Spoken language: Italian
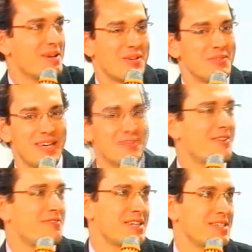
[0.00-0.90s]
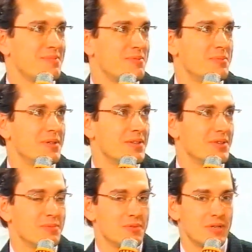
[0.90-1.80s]
Mi precludeva una fascia di pubblico
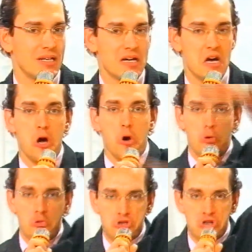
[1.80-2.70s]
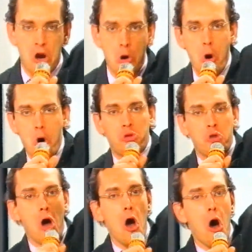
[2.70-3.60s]
comunque. Un
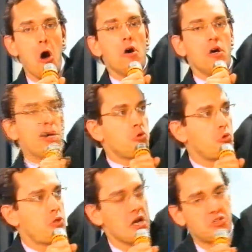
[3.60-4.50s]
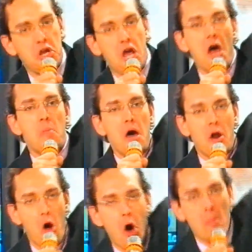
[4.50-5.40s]
saluto! Tutti
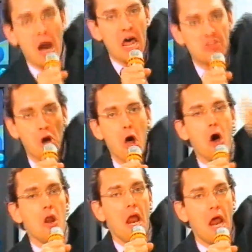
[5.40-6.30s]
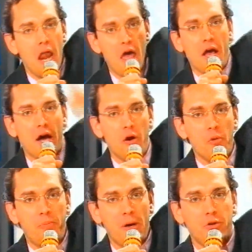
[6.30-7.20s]
assieme, Roma ladrona, la Lega
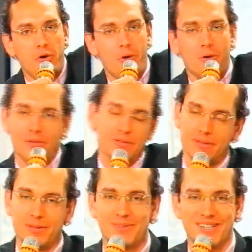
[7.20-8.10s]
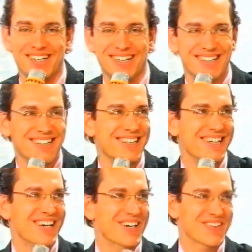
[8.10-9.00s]
non perdona. Caspita,